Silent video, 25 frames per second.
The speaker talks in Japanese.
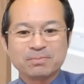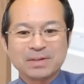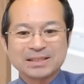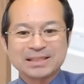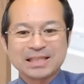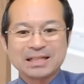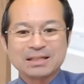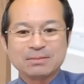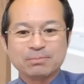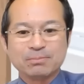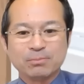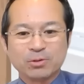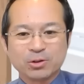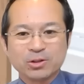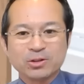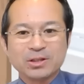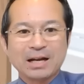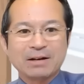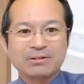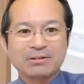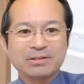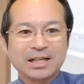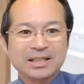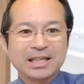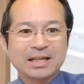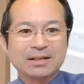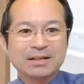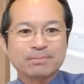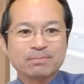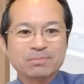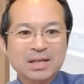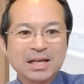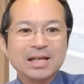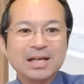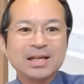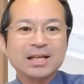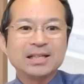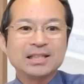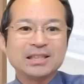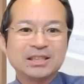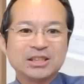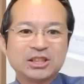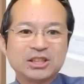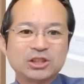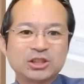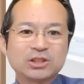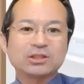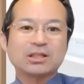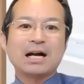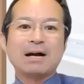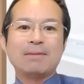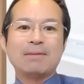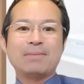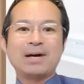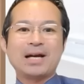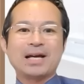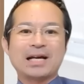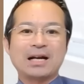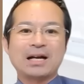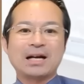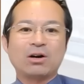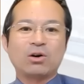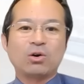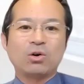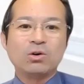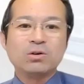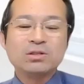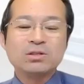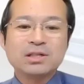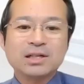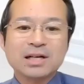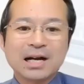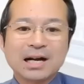う。まさに物で溢れて。一週間前から本